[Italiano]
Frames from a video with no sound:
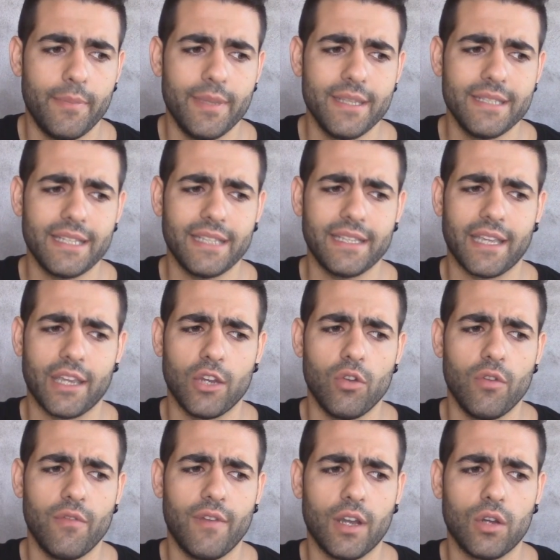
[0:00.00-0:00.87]
Pensate che
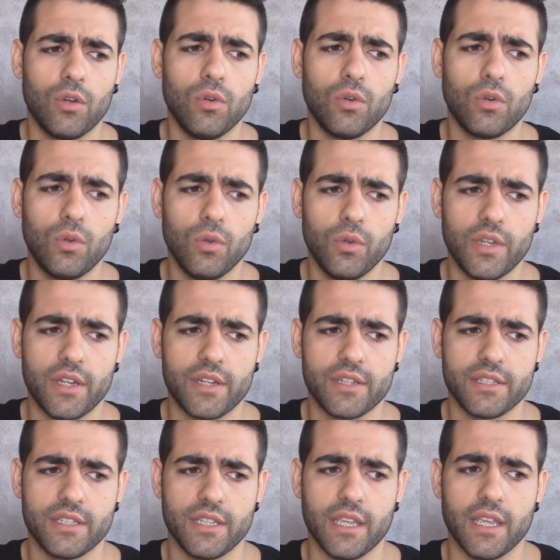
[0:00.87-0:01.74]
doveva
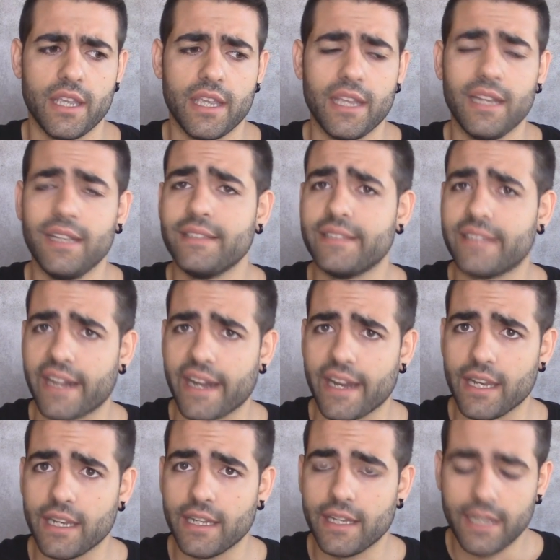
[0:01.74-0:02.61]
concludersi il
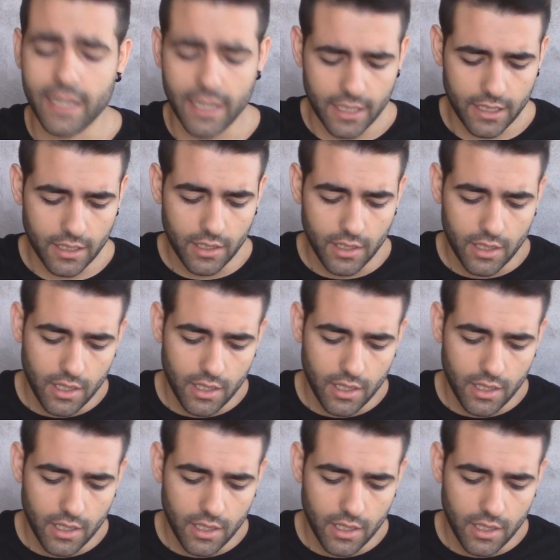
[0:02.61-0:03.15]
30